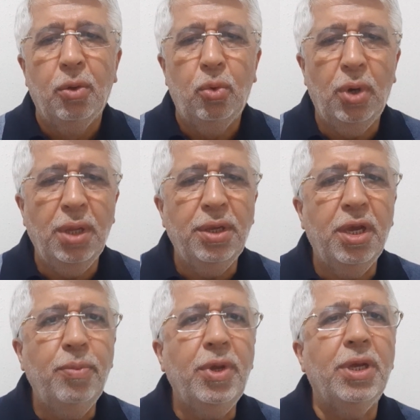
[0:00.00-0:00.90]
Kur'an-ı
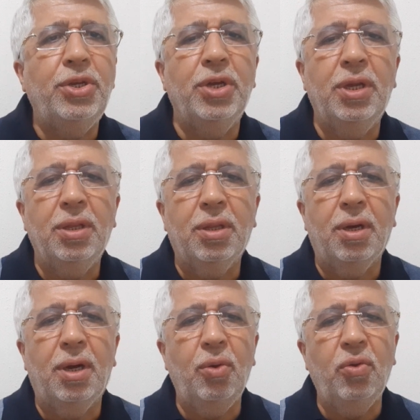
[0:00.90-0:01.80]
Kerim'de geçen
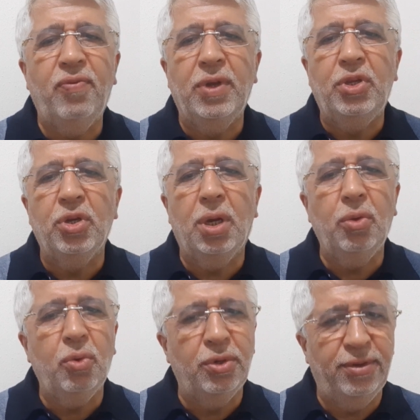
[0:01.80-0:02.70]
Talut ve
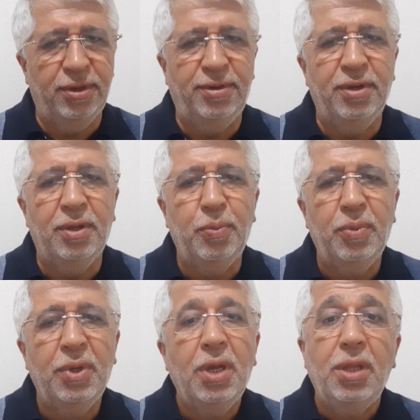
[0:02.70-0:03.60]
Calut kıssası,
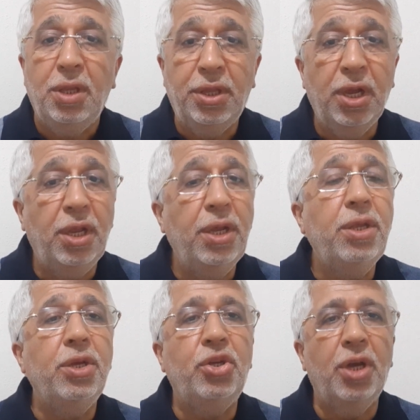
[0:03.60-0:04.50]

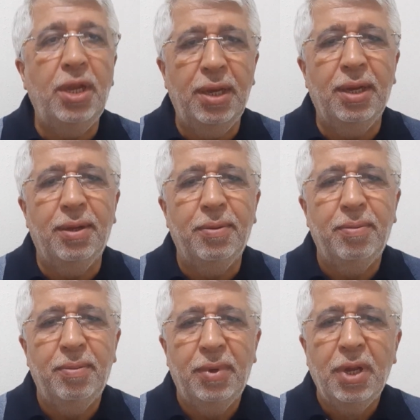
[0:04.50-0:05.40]
niteliğin niceliğe,
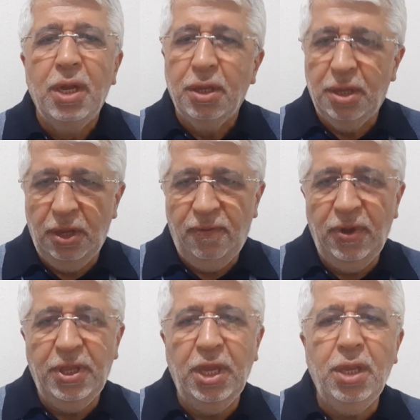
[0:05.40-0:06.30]

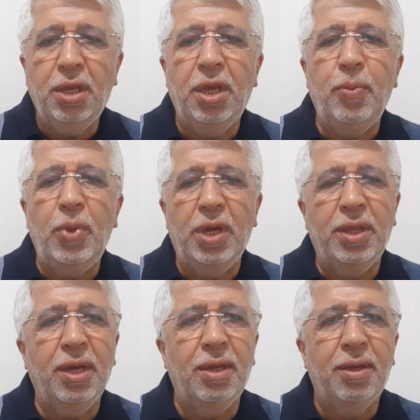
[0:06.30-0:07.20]
keyfiyetin
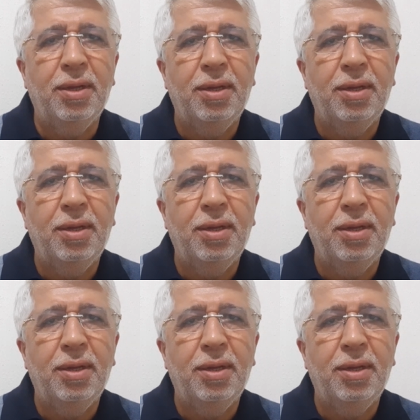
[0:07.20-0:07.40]
kemiyete,